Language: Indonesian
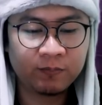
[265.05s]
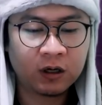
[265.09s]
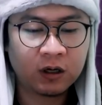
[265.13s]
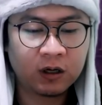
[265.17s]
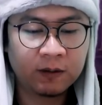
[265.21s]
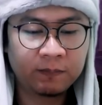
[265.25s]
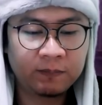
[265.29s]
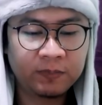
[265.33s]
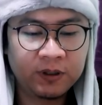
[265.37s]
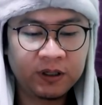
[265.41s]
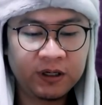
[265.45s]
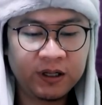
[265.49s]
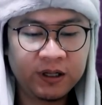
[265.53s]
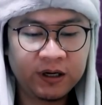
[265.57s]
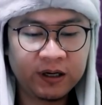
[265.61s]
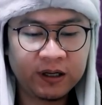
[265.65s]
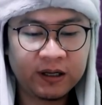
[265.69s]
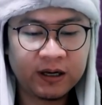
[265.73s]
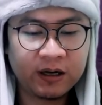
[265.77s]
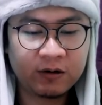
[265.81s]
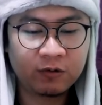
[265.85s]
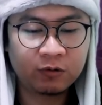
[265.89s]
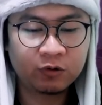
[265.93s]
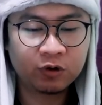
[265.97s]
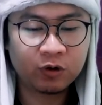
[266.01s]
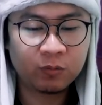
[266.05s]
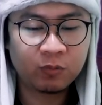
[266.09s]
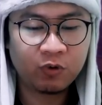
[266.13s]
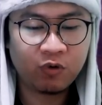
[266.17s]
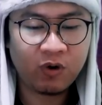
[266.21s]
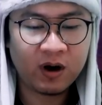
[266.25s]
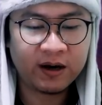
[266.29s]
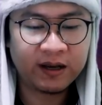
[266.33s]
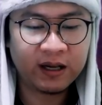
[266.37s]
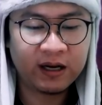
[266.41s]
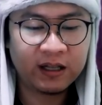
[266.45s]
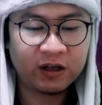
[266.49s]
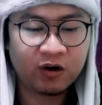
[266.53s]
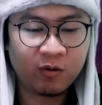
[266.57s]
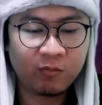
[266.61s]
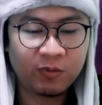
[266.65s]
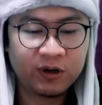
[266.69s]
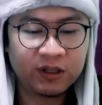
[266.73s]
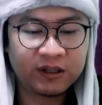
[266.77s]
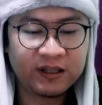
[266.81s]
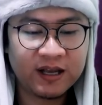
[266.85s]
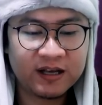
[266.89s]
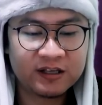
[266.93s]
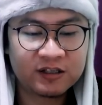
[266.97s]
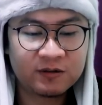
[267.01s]
Klub didirikan untuk mewakili
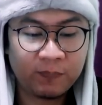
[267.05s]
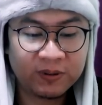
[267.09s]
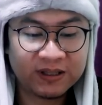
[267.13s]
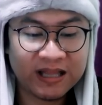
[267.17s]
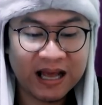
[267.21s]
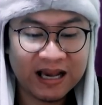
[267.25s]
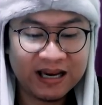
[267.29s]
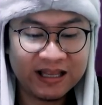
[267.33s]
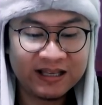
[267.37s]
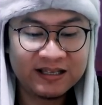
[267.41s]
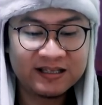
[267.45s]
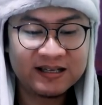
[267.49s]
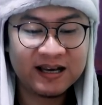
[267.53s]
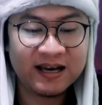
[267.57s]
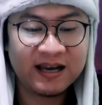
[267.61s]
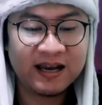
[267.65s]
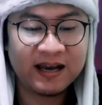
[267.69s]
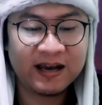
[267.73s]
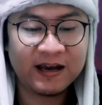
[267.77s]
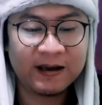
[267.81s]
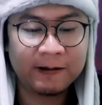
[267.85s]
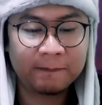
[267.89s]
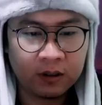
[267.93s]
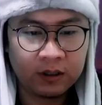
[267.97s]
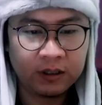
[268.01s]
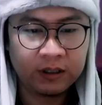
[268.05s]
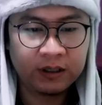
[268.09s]
komunitas Petaling Jaya.